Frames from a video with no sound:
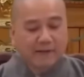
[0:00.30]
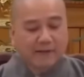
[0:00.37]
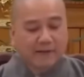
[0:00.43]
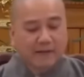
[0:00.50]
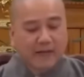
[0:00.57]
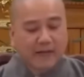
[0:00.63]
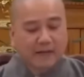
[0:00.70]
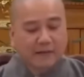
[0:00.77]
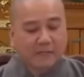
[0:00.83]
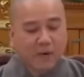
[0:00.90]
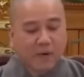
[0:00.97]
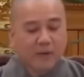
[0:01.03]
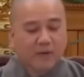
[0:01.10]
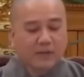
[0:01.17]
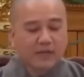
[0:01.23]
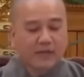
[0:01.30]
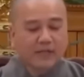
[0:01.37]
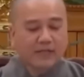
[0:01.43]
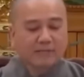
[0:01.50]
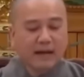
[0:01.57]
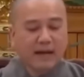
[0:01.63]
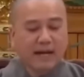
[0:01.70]
thưa thầy bố
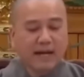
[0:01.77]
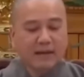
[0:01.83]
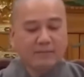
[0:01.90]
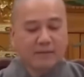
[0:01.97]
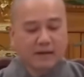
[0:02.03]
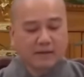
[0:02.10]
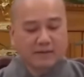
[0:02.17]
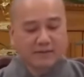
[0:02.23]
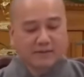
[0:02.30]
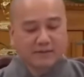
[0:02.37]
thí ba la mật